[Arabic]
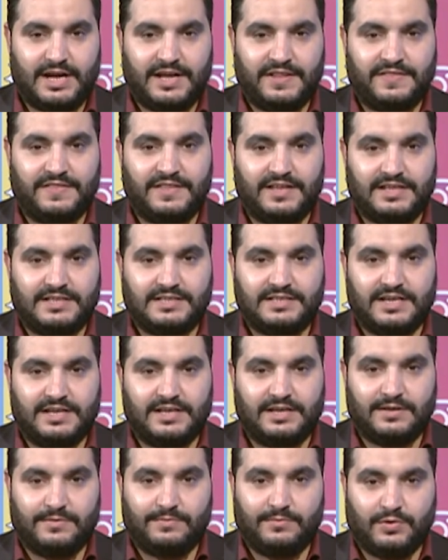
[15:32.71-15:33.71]
عن ذات
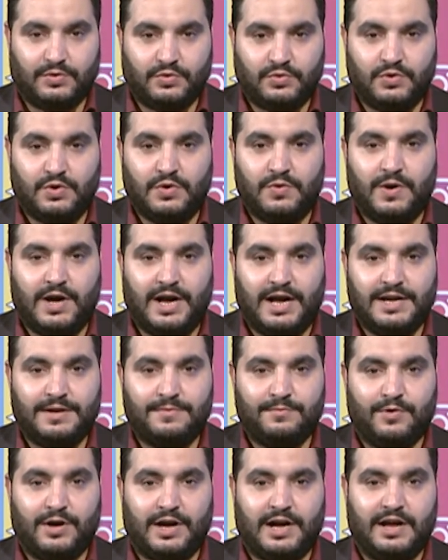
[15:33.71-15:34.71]
الموضوع
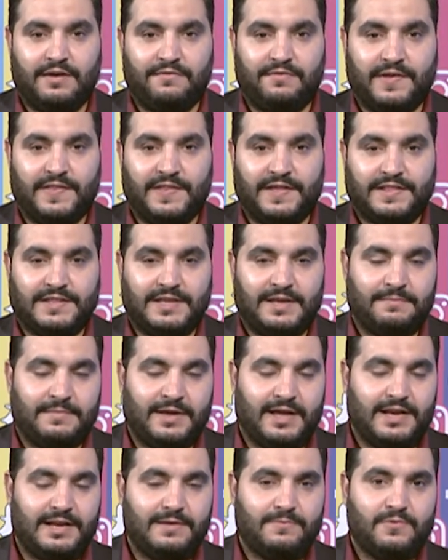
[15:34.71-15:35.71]
عن محافظة
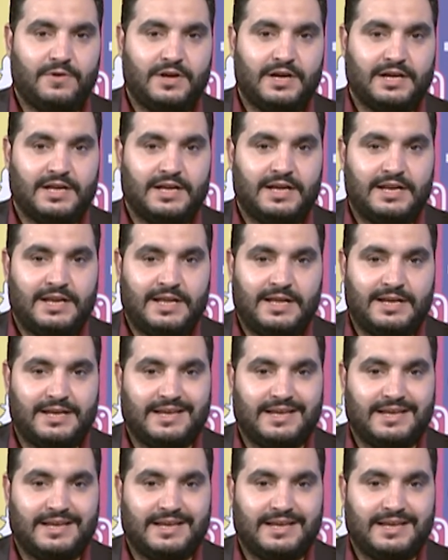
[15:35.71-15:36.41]
مأرب وقال